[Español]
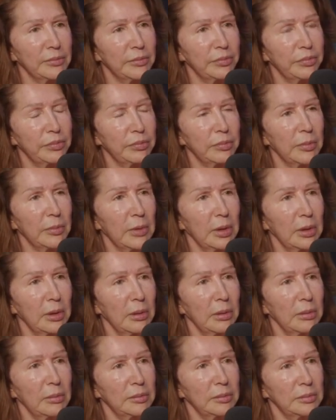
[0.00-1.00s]

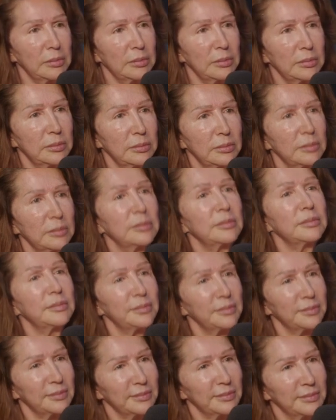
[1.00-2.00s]
Dios,
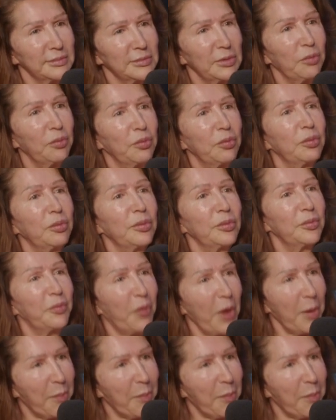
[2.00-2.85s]
Santa, aleluya. Fue